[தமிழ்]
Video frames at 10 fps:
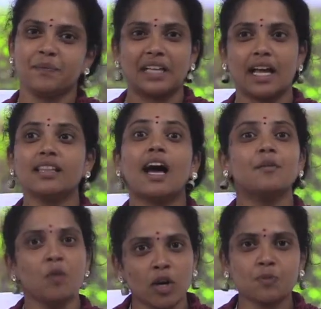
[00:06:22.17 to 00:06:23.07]
அந்த
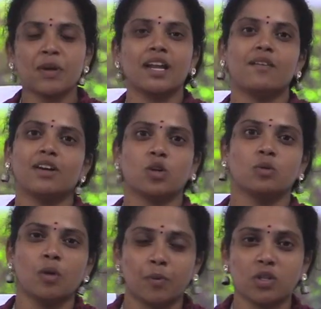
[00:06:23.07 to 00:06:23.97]
அட்மாஸ்பியர் அவங்களுக்கு
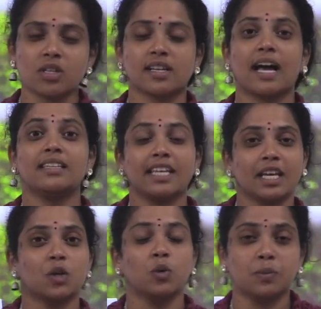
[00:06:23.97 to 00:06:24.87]
ரொம்ப பிடிச்சிருக்கு
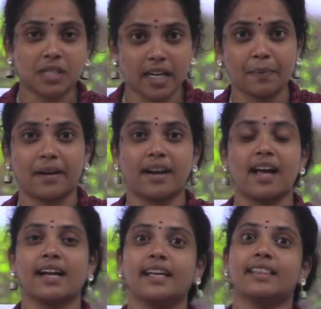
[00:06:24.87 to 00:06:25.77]
அதுலேயே குரூப் ஸ்டடி
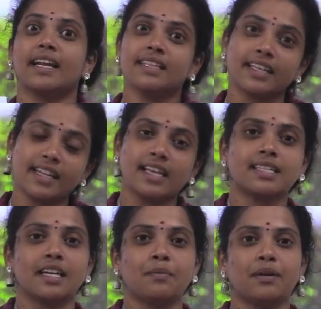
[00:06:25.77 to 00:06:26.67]
பண்ணுறாங்க தனித்தனியாக
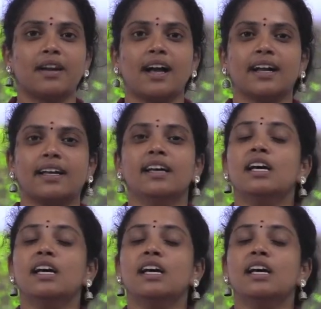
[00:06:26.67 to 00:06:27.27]
ஸ்டடி பண்ணுறாங்க